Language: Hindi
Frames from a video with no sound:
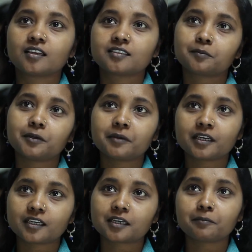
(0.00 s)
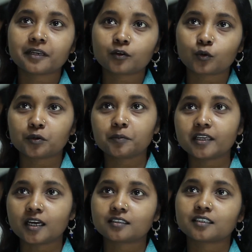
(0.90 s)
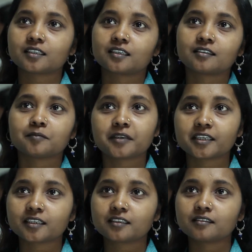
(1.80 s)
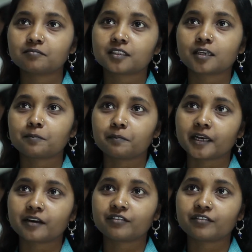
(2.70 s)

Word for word: जब भी मेरे घर में कोई भी आता था मेरे मतलब मेरे